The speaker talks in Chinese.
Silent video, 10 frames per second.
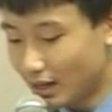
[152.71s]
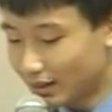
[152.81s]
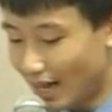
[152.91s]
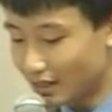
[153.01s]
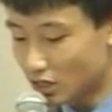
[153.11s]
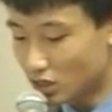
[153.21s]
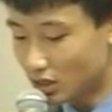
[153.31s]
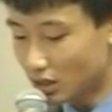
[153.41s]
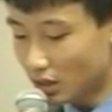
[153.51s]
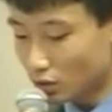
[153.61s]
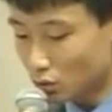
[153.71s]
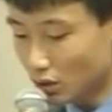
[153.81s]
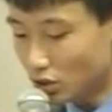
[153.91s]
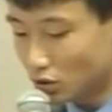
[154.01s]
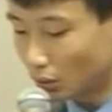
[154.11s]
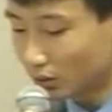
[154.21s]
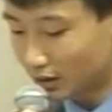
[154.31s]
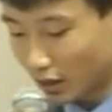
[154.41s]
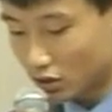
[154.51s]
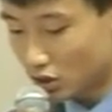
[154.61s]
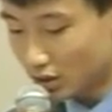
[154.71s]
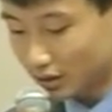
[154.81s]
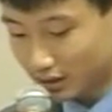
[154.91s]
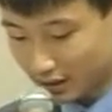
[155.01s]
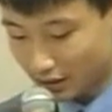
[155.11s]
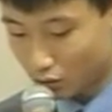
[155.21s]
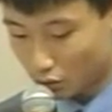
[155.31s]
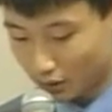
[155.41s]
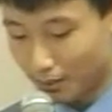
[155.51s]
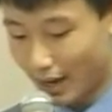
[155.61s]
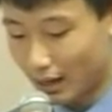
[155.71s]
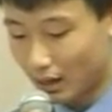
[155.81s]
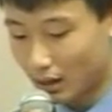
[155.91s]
谈的是追求德智体群美。